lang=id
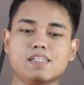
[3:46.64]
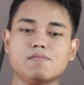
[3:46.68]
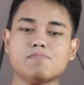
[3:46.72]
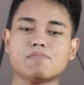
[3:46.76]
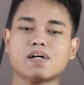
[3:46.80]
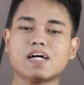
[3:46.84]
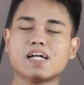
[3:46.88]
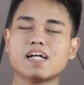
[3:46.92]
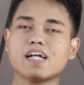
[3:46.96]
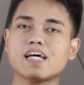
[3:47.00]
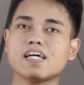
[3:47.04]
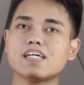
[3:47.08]

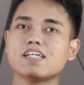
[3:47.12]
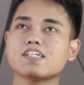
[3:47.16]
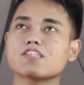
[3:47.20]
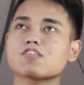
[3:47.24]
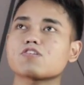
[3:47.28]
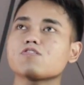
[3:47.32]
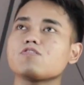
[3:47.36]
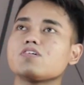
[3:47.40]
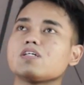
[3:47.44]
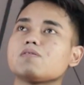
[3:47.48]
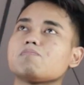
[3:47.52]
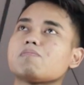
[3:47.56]
dimana
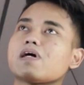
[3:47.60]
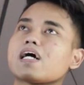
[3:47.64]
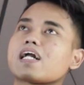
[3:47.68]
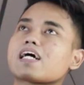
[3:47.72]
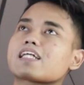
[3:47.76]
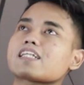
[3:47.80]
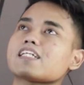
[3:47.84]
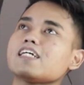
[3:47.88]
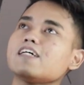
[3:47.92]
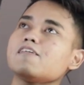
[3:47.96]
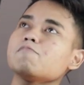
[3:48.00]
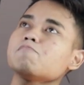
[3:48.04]
itu
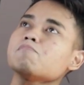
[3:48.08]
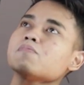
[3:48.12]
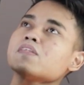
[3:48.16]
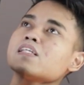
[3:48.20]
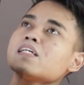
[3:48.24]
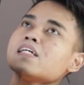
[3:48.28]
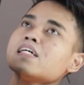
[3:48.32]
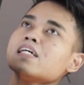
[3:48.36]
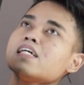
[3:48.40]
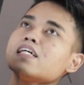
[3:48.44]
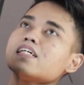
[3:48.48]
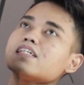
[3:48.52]
ibaratnya
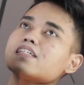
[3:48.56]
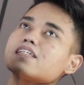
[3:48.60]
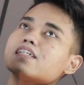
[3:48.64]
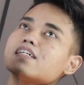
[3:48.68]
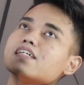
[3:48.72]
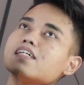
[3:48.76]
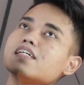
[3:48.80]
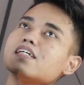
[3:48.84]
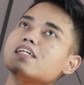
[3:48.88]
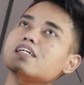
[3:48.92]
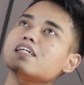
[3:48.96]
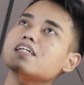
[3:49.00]

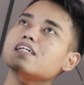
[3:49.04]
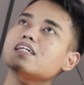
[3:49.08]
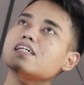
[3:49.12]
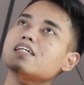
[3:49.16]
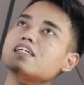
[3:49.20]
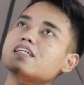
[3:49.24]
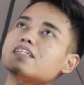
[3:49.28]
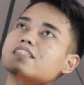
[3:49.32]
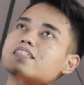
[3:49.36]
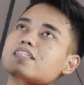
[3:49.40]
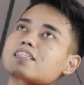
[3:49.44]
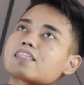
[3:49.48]

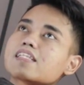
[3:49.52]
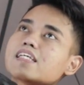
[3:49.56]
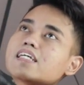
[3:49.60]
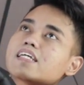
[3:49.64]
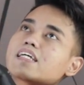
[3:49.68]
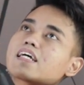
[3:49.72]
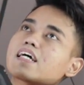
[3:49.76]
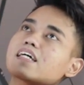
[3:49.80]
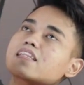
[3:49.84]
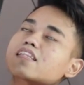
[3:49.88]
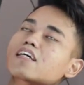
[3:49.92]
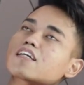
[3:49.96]
eh,
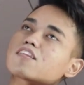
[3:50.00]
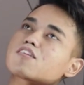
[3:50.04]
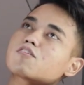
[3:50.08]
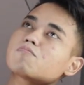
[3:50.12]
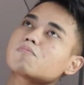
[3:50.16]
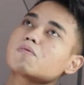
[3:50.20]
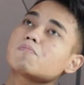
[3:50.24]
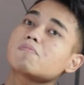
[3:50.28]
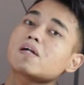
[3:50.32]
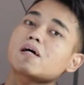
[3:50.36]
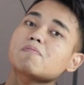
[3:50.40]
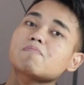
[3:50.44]
setingkat atau
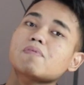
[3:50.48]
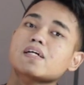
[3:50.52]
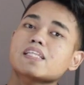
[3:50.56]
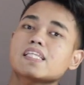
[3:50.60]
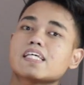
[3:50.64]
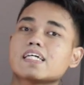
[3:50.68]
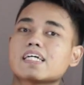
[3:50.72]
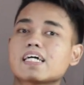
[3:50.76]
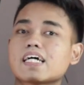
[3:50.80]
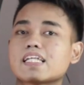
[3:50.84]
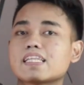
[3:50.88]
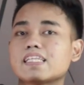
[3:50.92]
beberapa
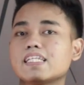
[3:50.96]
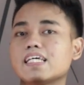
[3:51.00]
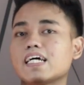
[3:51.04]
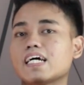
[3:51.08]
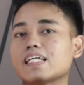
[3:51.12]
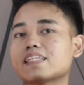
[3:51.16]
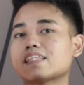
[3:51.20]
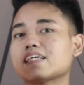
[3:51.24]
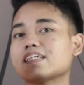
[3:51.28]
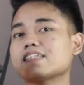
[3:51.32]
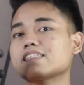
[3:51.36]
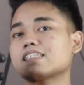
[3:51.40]
tingkat di
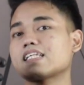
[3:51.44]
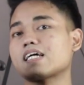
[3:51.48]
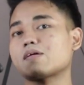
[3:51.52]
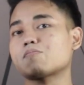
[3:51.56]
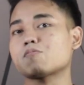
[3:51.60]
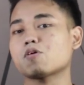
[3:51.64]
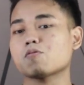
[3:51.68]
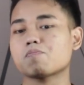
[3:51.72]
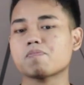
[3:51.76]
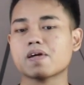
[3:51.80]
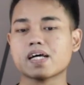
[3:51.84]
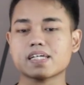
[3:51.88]
atas
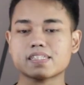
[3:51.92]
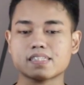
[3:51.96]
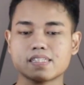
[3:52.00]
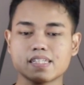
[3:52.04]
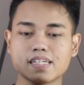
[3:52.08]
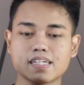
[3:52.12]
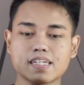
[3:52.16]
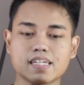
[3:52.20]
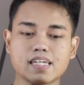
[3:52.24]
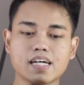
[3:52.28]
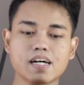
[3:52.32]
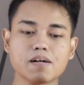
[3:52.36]

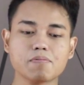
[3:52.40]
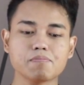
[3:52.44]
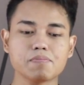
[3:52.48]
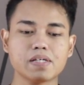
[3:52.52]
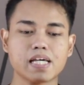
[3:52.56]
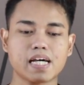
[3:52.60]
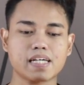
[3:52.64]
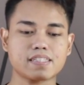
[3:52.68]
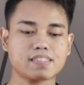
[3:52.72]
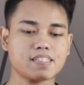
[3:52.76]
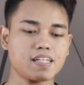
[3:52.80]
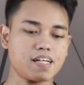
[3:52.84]
termoplastik yang
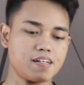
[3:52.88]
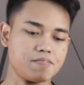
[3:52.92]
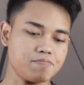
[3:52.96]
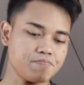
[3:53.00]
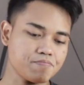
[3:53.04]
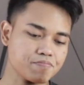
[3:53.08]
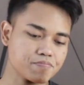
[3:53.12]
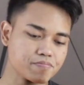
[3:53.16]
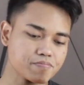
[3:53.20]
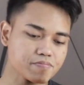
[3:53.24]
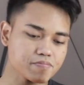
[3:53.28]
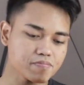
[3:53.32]
biasa
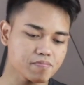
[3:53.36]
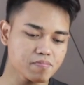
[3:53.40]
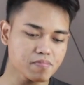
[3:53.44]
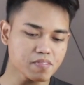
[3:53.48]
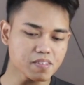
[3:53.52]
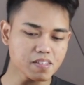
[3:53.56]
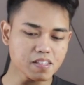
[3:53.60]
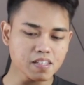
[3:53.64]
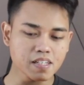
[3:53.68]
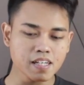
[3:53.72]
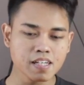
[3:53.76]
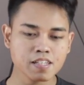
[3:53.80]

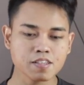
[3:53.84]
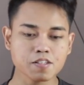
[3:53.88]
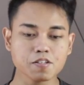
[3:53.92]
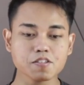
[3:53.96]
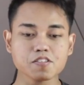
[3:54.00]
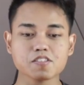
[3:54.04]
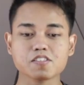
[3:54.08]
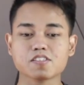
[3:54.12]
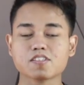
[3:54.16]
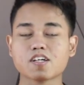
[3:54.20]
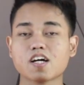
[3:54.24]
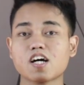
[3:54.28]

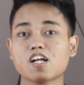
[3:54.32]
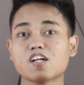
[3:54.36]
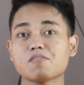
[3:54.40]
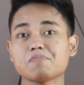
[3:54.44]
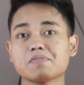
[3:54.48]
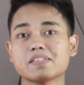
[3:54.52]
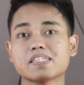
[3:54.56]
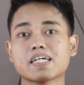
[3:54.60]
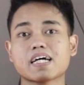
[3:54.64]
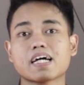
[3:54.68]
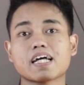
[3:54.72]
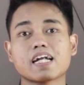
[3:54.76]
terus kalau
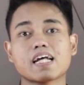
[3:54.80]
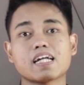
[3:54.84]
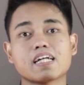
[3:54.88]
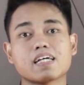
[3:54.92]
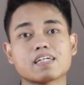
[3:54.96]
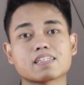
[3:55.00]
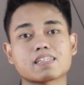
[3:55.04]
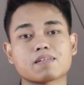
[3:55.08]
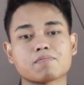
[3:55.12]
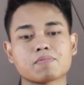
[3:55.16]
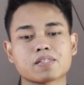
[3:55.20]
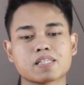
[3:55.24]
misalkan
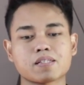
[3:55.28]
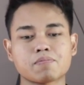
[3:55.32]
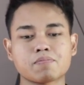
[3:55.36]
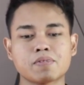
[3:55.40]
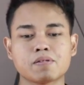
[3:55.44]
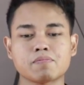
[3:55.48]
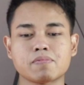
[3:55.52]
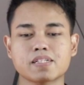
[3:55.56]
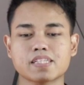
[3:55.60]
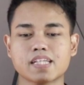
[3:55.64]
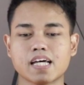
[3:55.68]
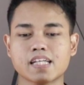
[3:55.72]
ada
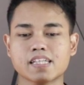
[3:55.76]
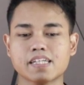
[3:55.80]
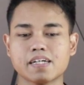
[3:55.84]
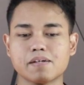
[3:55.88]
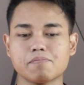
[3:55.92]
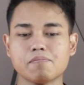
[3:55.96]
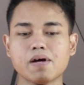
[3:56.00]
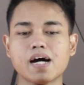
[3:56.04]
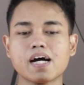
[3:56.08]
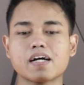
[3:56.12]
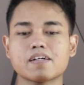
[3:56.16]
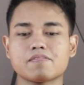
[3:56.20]
teman-teman bertanya
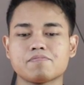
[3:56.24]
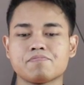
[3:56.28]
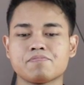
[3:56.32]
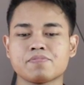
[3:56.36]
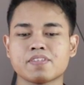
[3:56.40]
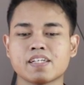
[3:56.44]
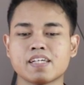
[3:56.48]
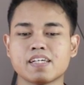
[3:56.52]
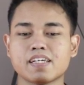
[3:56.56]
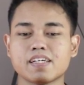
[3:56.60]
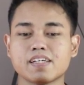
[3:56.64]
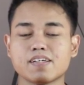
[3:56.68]
Bang
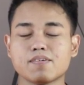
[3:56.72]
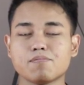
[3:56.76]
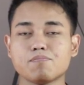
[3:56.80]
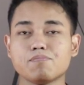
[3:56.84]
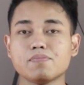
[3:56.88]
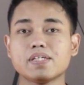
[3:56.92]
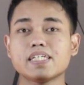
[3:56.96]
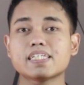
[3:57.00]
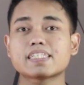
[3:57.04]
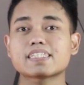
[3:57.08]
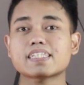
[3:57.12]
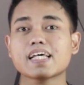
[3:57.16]

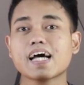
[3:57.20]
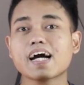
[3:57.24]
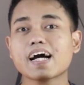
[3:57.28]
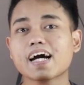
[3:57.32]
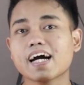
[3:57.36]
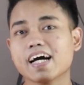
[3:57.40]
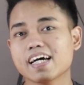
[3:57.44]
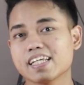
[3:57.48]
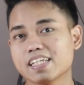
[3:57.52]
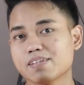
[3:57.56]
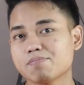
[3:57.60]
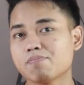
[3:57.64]
bisa
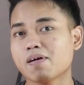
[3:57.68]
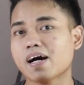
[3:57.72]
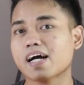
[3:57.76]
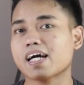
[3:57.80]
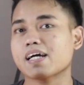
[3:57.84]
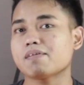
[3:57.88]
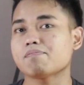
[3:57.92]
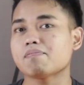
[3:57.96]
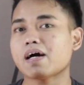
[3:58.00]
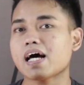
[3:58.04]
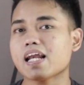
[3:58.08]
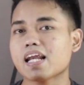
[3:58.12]
nggak
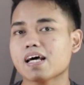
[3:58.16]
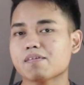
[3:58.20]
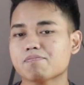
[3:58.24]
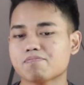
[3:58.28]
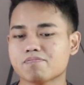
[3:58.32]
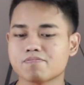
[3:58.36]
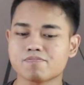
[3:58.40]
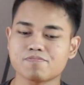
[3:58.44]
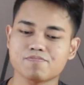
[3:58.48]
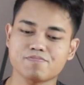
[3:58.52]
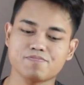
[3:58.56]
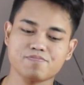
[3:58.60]
dipakai
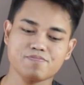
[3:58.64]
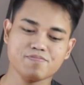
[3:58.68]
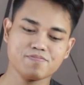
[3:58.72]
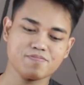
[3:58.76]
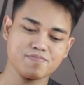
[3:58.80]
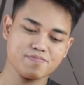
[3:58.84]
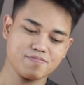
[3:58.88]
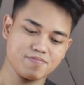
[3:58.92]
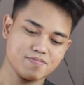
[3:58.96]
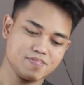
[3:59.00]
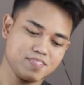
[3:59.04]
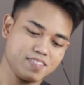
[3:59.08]
balap?
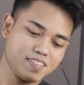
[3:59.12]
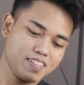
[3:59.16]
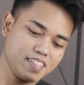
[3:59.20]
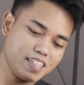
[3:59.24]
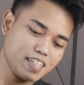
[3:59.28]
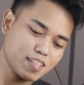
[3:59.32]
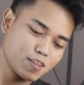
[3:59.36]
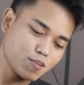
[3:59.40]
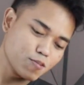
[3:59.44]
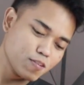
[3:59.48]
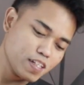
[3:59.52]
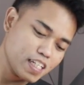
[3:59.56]

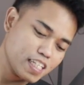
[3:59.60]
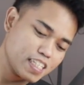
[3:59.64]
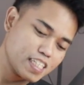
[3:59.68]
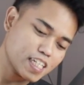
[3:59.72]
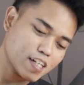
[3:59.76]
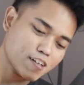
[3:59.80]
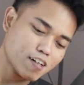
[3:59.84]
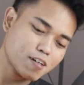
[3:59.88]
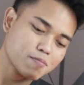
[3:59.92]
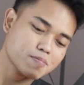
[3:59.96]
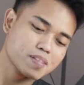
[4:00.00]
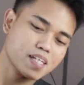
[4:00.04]
itu
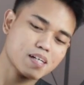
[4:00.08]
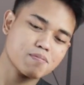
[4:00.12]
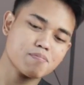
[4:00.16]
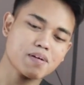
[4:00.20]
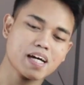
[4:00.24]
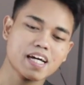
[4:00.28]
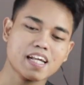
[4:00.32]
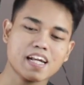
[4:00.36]
dijawab sama